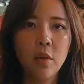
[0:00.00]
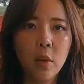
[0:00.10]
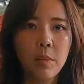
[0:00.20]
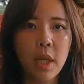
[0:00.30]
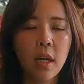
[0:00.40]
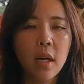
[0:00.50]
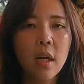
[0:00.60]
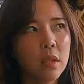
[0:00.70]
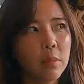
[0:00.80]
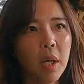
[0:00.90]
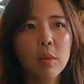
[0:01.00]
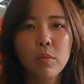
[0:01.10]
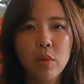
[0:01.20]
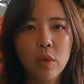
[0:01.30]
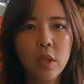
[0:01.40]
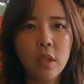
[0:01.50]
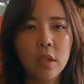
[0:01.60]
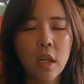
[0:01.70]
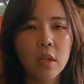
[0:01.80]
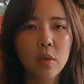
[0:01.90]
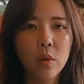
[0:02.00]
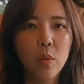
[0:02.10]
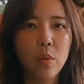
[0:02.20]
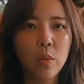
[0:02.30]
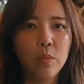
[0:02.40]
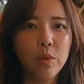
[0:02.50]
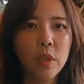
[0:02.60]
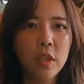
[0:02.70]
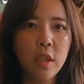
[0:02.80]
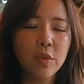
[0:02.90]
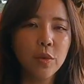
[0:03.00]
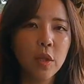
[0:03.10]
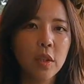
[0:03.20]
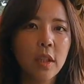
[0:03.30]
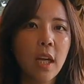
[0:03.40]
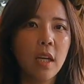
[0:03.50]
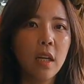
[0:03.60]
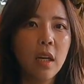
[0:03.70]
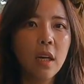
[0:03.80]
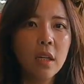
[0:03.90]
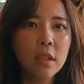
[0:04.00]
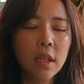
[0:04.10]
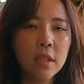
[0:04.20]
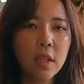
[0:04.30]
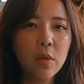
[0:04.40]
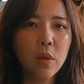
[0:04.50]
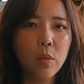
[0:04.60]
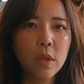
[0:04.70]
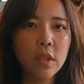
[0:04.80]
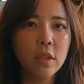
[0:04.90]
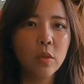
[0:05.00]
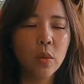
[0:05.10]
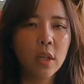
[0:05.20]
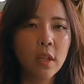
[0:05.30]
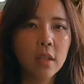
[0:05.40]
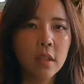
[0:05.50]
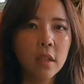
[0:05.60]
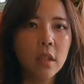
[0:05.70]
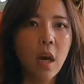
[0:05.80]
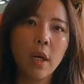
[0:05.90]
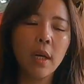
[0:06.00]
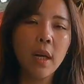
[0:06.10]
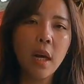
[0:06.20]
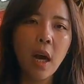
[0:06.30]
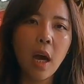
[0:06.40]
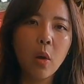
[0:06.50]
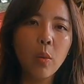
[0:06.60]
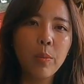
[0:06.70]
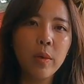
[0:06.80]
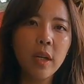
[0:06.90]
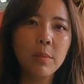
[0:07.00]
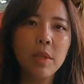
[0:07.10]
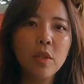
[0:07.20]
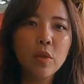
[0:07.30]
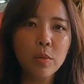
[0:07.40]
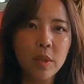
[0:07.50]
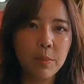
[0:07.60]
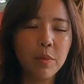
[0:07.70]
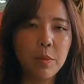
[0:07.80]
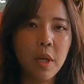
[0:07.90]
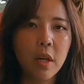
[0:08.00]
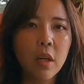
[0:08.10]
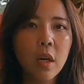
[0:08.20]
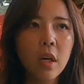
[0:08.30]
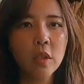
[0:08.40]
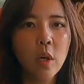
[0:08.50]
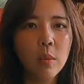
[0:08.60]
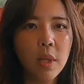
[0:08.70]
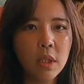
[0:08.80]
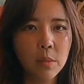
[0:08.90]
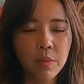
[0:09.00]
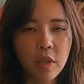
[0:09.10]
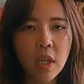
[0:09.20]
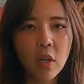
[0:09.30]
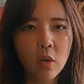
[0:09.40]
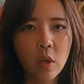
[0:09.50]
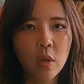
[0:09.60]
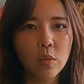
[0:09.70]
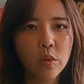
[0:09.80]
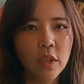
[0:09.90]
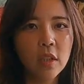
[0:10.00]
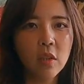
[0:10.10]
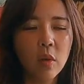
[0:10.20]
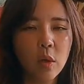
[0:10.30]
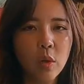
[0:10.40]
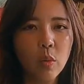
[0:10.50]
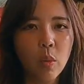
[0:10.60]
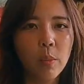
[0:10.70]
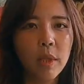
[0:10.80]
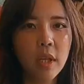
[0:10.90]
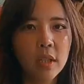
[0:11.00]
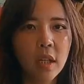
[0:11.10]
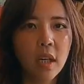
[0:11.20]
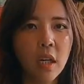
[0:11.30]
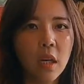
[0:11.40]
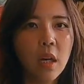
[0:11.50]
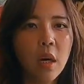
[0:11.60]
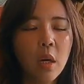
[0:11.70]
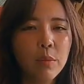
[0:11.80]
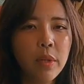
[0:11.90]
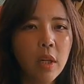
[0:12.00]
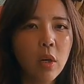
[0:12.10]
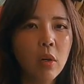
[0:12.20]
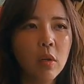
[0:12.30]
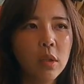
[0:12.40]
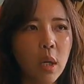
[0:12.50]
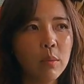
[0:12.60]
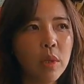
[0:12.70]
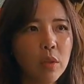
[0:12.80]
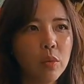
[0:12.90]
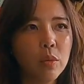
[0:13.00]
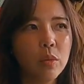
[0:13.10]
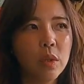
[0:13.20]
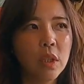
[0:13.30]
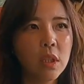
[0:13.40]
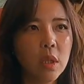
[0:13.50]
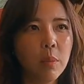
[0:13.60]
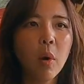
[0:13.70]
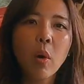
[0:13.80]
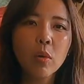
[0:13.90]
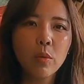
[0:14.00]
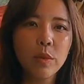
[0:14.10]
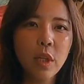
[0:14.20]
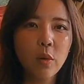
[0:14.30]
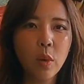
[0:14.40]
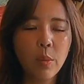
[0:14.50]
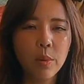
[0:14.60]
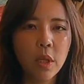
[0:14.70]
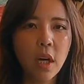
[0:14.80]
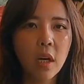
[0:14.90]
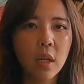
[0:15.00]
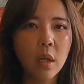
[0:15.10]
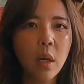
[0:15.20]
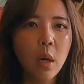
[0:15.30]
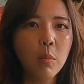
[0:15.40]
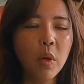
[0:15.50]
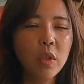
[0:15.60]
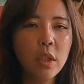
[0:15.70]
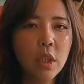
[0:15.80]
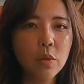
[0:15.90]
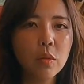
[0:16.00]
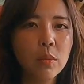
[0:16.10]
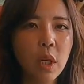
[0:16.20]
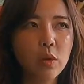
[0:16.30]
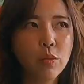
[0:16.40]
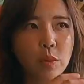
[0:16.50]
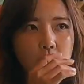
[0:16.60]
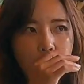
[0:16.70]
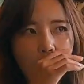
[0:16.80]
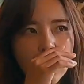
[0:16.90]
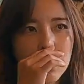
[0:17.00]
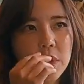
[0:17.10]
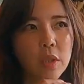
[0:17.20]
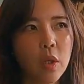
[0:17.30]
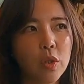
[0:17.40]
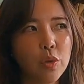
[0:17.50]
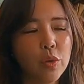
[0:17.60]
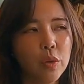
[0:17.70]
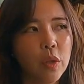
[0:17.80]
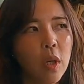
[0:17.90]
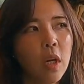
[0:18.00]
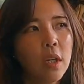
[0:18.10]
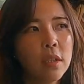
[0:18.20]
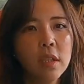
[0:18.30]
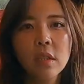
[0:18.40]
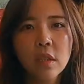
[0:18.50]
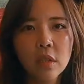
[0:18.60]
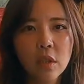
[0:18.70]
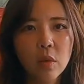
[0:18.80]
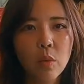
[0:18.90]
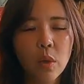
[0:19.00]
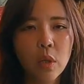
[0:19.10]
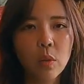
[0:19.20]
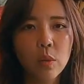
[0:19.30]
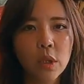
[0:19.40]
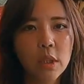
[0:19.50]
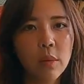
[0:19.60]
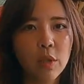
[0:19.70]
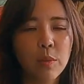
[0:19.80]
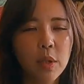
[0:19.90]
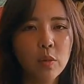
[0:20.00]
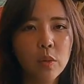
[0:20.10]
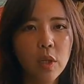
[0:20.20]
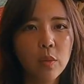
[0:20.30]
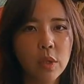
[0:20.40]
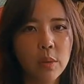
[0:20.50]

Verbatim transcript: 사용합니다. 많은 분들이 댓글로 문의를 해주셨는데 제가 사용하고 있는 도킹 텐트는 아쿠플라 미니큐브 제품이에요. 처음에 이제 블랙 컬러하고 샌드 컬러하고 고민을 하다가 블랙 컬러는 아무래도 이제 제가 벙커돔을 사용해 보니까 먼지가 조금 자주 묻는 단점이 있어가지고 샌드 색상을 골랐고 지금 아주 만족을 하고